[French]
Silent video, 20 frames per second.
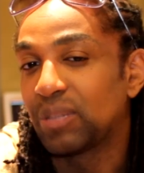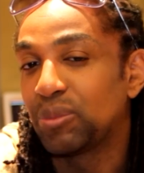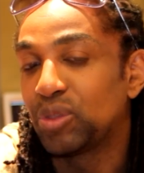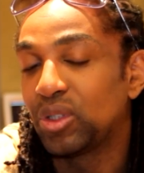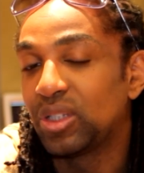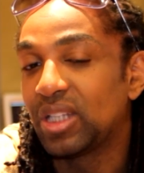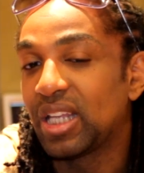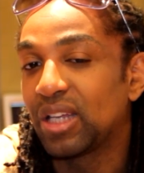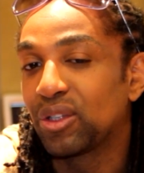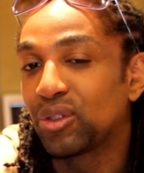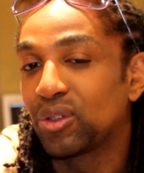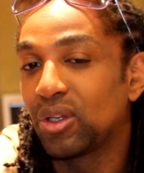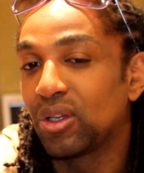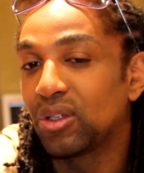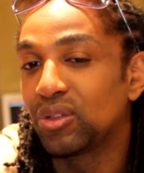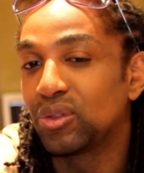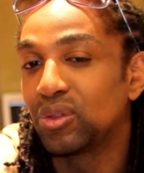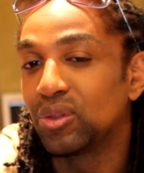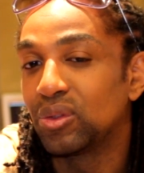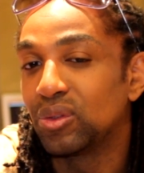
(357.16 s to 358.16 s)
me tenait à
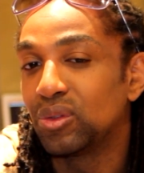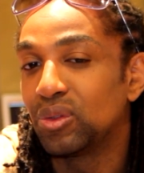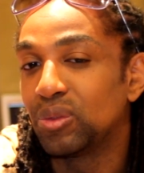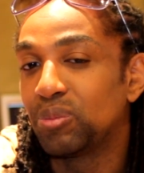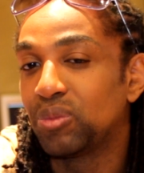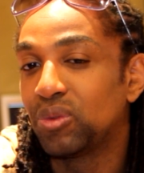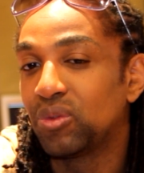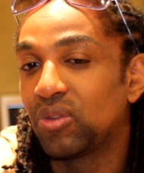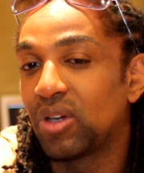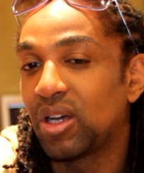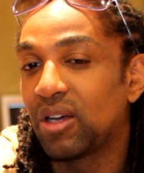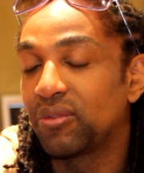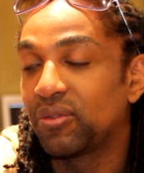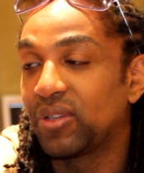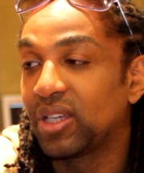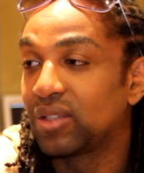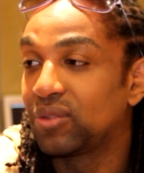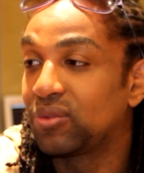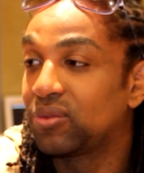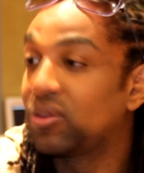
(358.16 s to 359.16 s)
cœur de, pouvoir
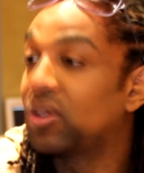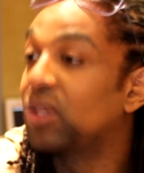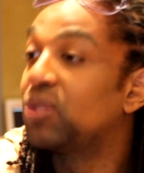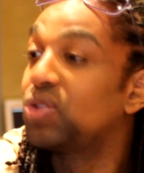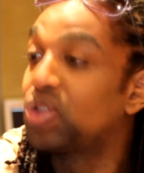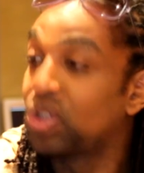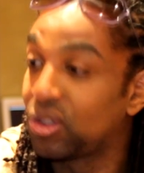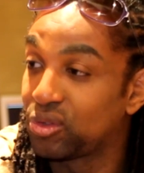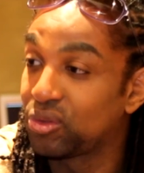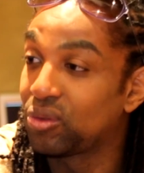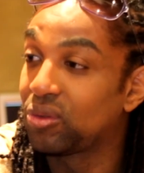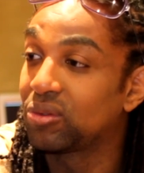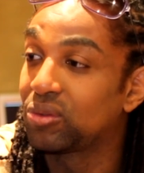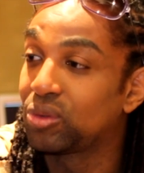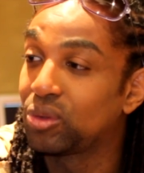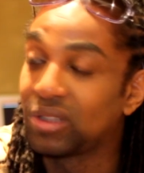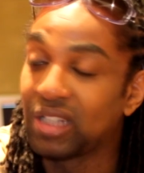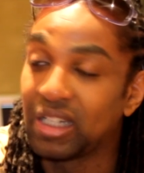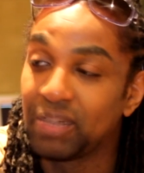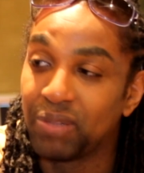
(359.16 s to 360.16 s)
faire, faire une chanson
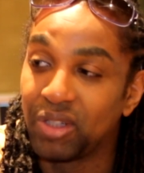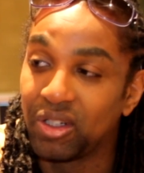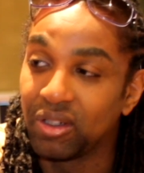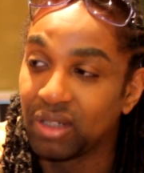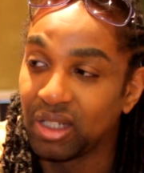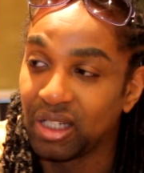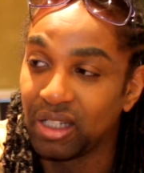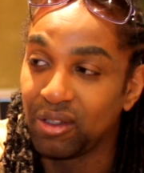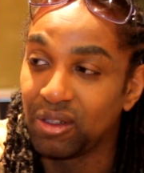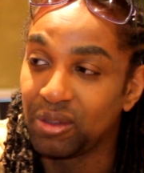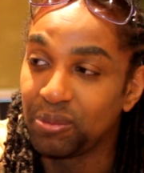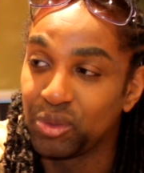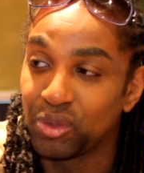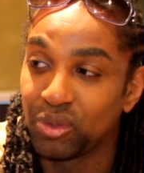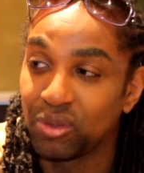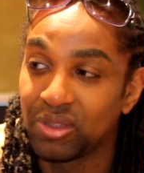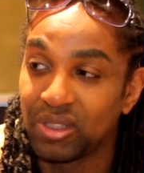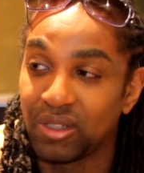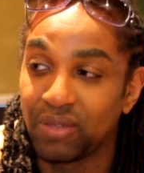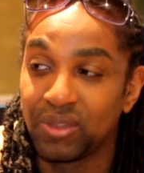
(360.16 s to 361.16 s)
totalement en créole,
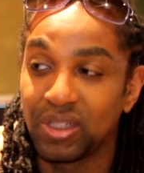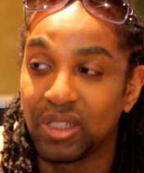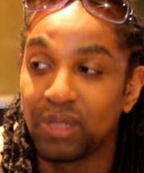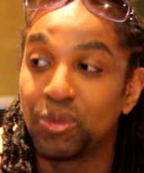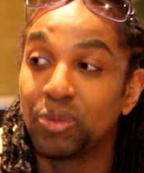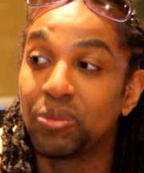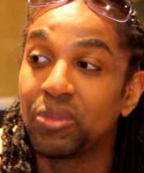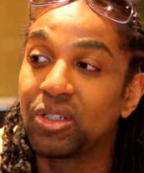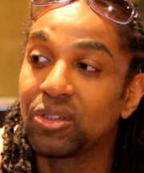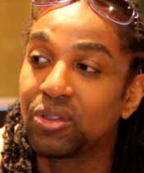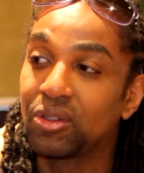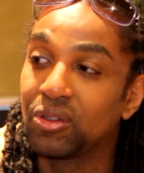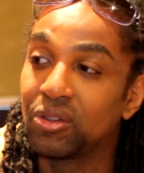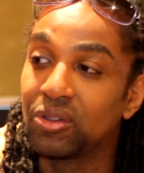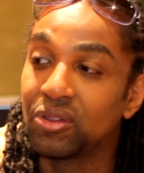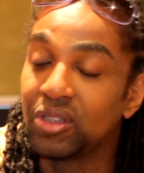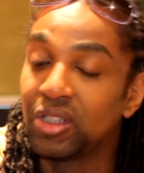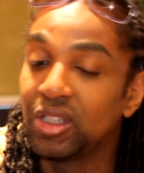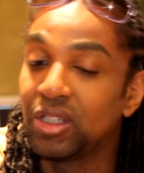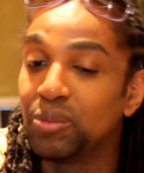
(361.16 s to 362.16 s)
puisque ça faisait un moment que
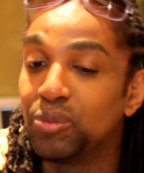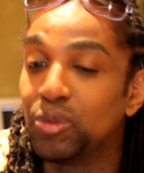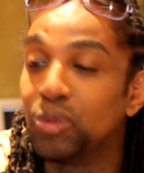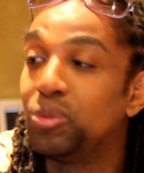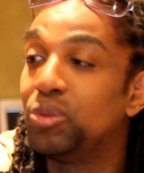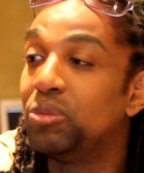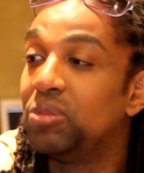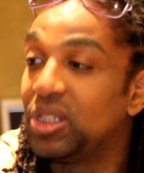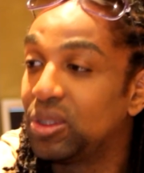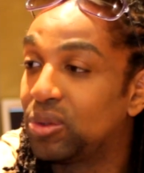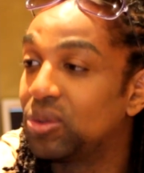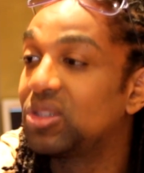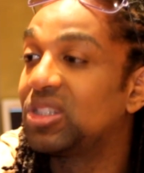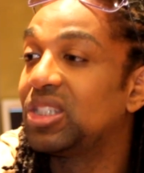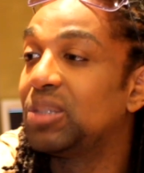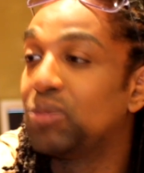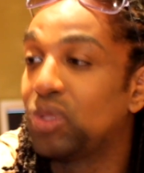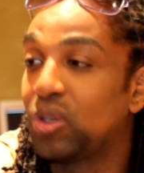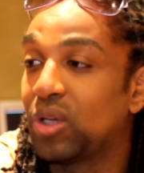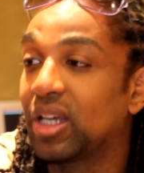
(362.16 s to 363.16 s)
mon public
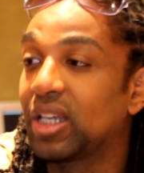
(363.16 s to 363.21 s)
aussi me la